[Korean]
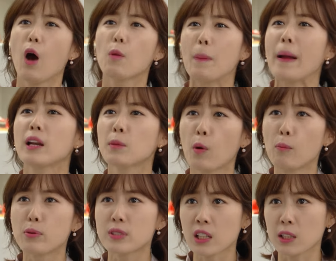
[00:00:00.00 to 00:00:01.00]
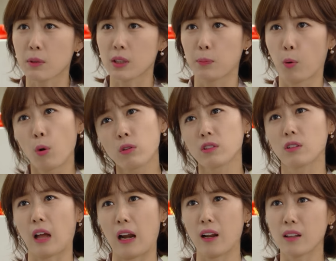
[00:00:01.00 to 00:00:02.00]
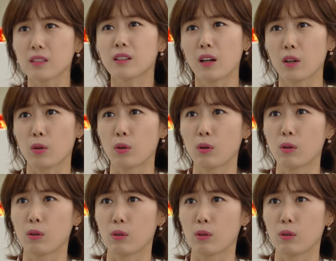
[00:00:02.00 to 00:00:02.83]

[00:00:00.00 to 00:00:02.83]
아우, 빨리 본부장님한테 보고 드려 달라니까요.